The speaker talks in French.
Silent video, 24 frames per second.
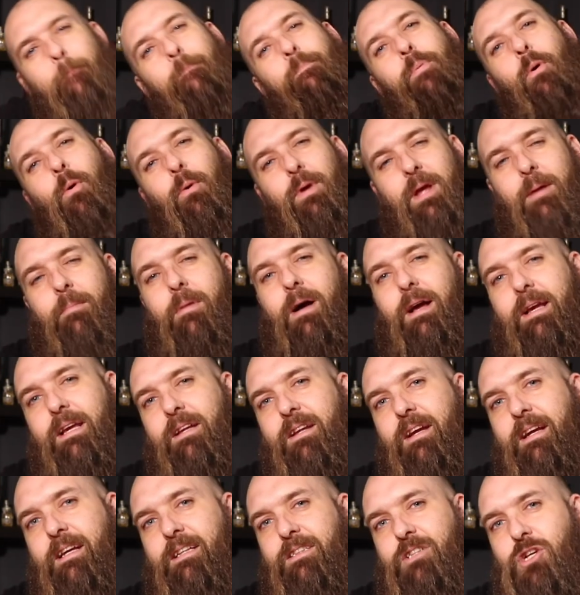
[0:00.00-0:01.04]
pour rien manquer de
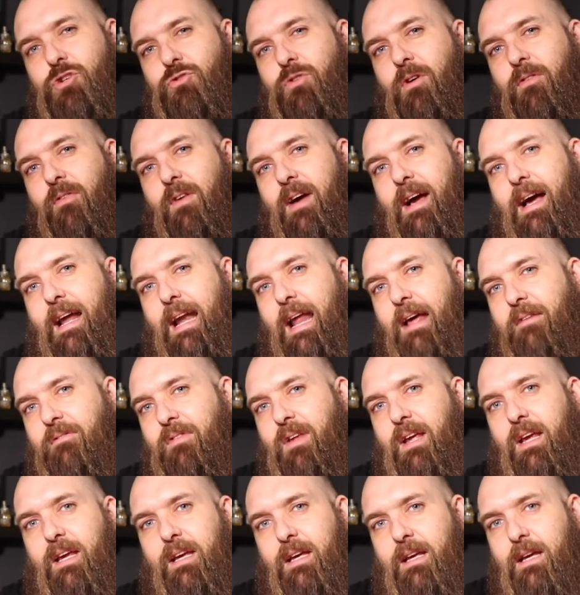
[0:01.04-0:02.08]
ce que je vais faire à
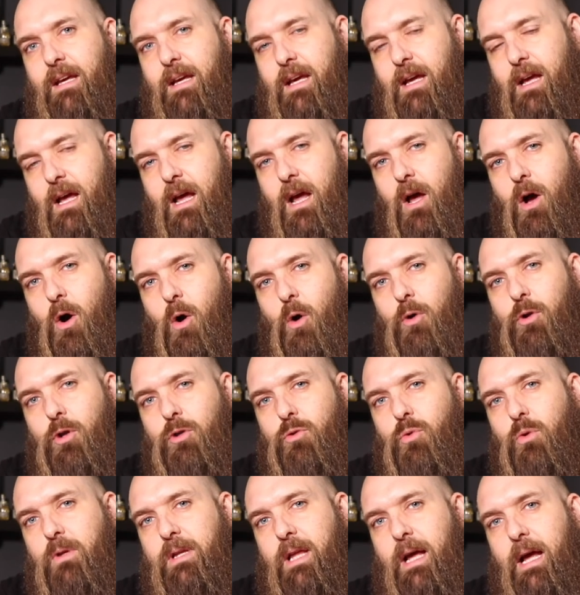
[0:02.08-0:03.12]
l'avenir. On a
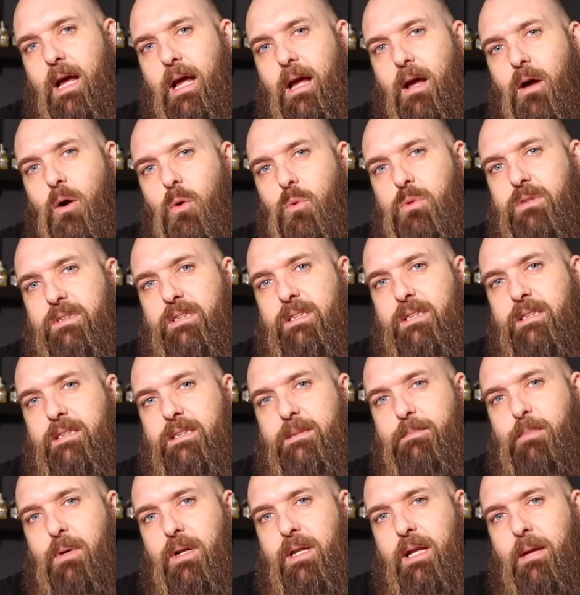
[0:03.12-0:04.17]
tout le temps aussi
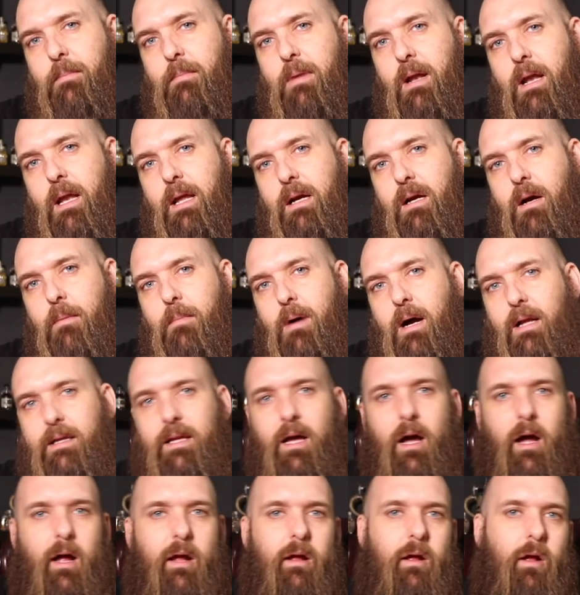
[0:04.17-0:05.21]
disponible les
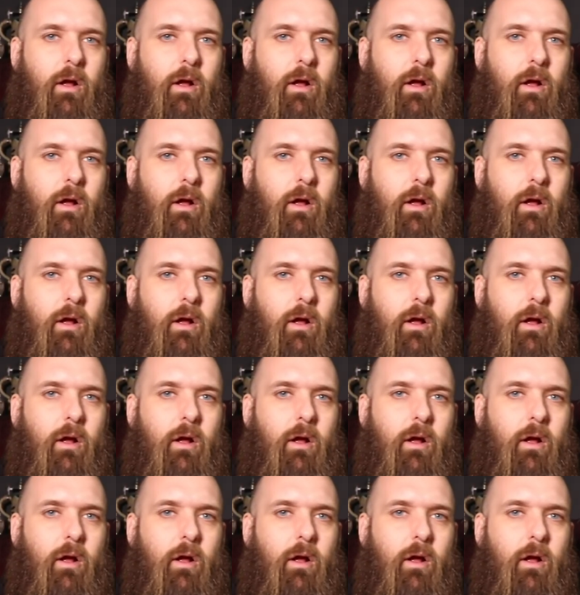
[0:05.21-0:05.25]
commentaires.